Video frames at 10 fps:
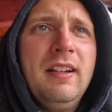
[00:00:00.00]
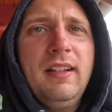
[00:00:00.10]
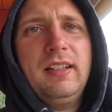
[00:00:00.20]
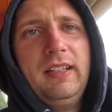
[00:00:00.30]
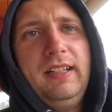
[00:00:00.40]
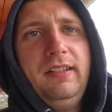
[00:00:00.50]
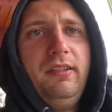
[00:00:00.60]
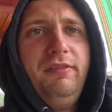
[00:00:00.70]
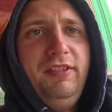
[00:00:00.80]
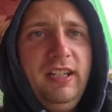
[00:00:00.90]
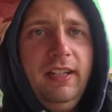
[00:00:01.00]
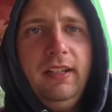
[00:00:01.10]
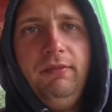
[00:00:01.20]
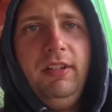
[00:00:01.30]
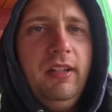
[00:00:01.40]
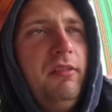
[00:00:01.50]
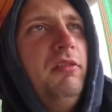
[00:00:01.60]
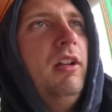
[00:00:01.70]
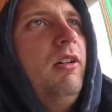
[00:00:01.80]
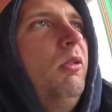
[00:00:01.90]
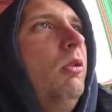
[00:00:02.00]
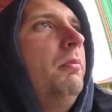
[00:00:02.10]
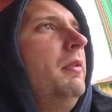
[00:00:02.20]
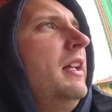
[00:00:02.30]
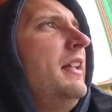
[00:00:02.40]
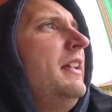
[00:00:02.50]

Da geht das Feeling dann wieder so nach oben.